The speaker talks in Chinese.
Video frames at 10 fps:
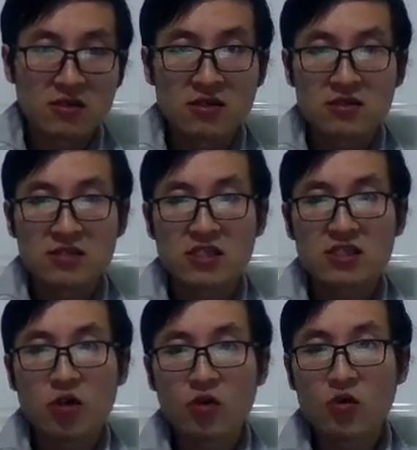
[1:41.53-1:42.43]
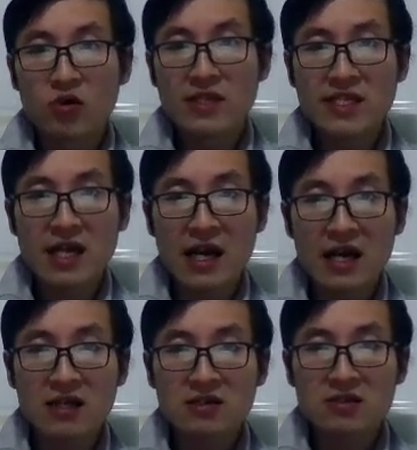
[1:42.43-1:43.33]
你通过利
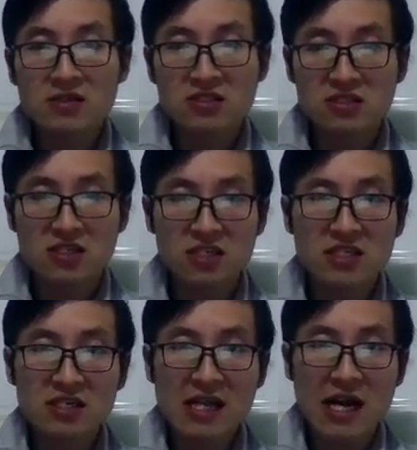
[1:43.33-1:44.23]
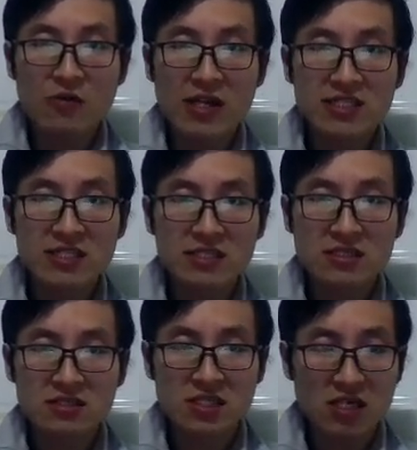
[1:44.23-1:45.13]
他，使得整个大环境、
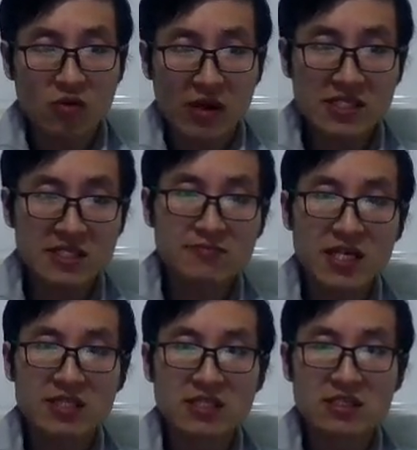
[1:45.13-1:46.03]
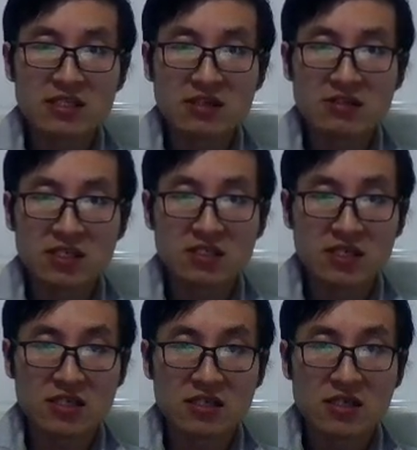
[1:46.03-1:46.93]
整个环境背景得到提
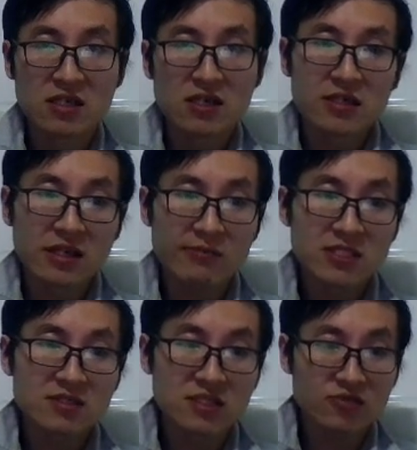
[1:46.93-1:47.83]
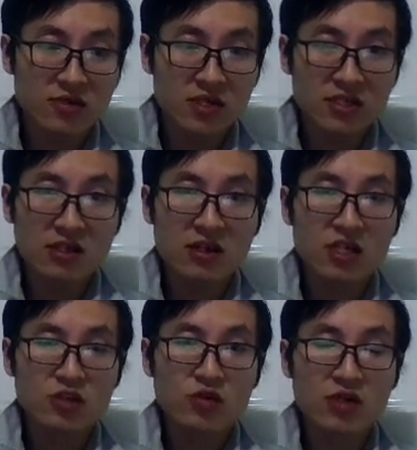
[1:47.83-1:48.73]
升，那么自己会得到
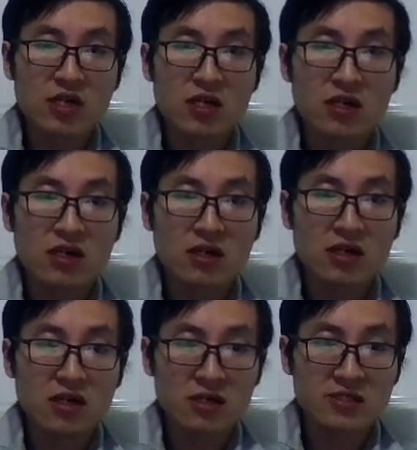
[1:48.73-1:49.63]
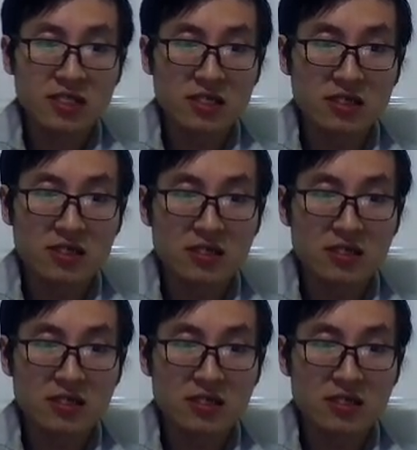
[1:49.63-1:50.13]
更多的呃这个